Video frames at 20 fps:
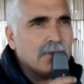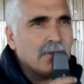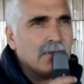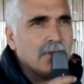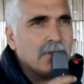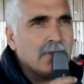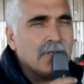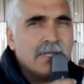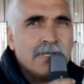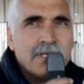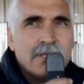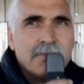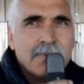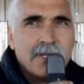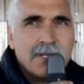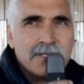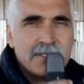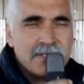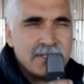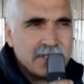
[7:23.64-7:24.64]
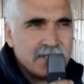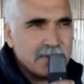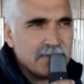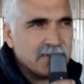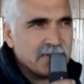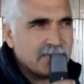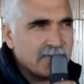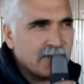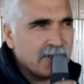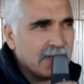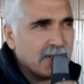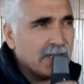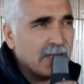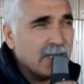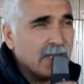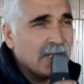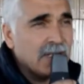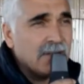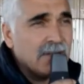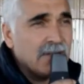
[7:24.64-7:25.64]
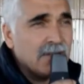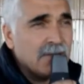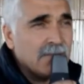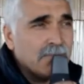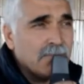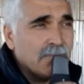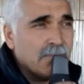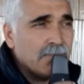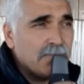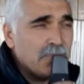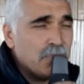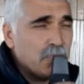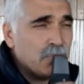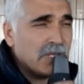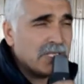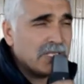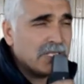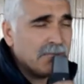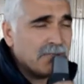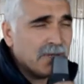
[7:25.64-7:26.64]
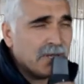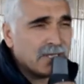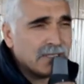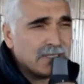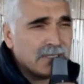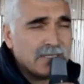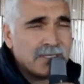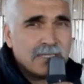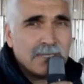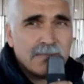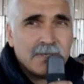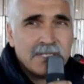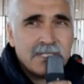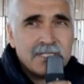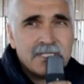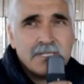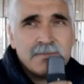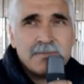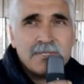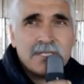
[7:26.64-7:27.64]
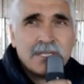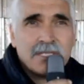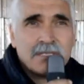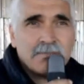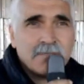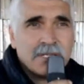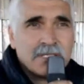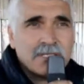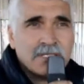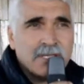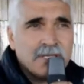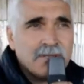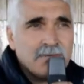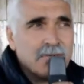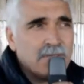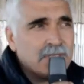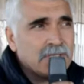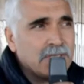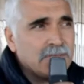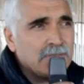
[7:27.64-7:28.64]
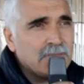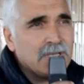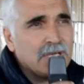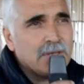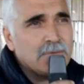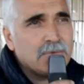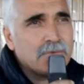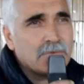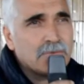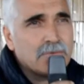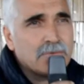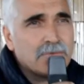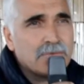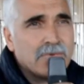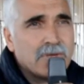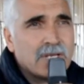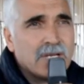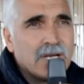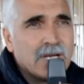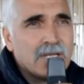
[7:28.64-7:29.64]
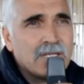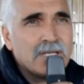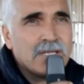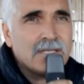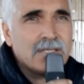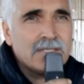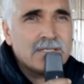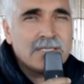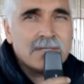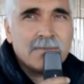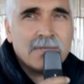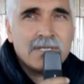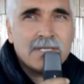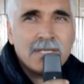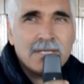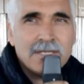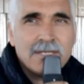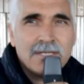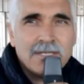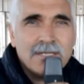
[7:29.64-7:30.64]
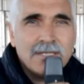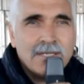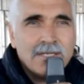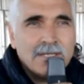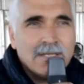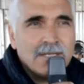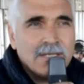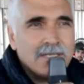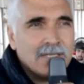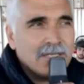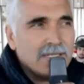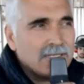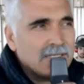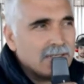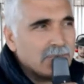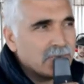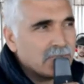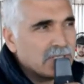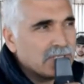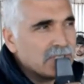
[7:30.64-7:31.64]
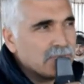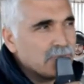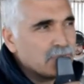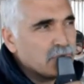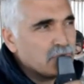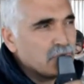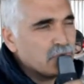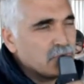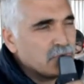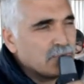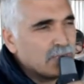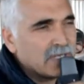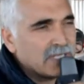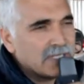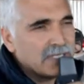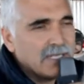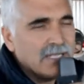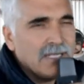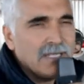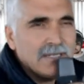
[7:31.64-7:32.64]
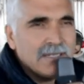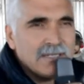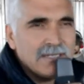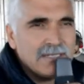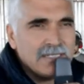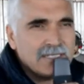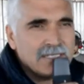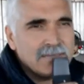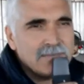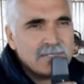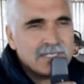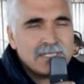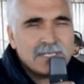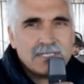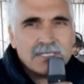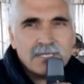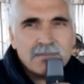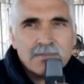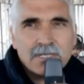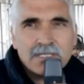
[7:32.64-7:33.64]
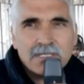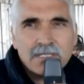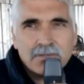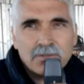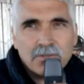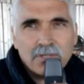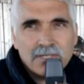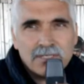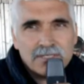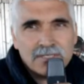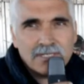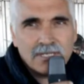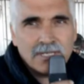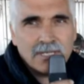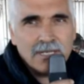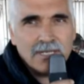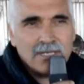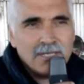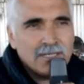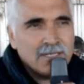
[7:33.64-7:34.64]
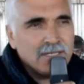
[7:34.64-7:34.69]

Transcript: e, 10 ile 20 arası işçimiz var. Üretim arttığı zaman işçimiz artmakta. Üretim yağmur ve kar yağdığı zamanlar e, üretim düşmekte, işçimiz de azalmakta dolayısıyla.